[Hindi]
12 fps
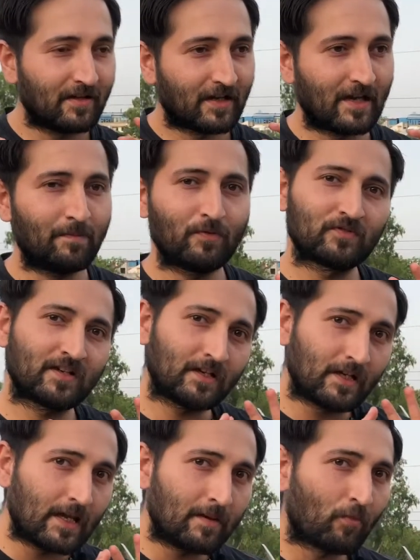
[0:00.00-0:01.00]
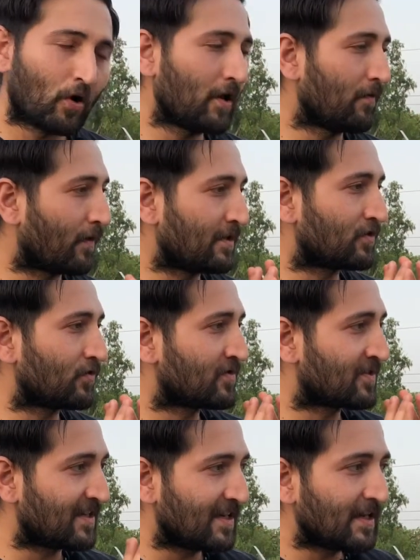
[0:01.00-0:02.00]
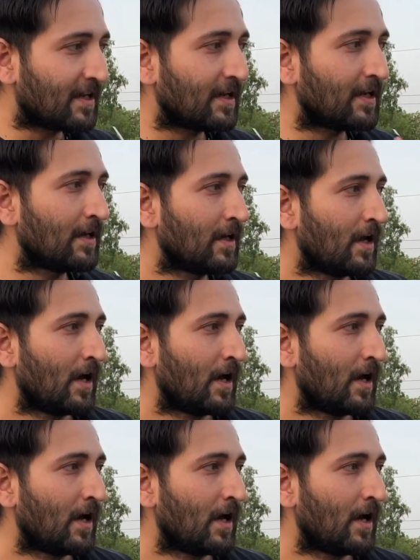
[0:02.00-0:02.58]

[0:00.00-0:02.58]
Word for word: कीप यूजिंग नीम ऑयल वंस यू सी कि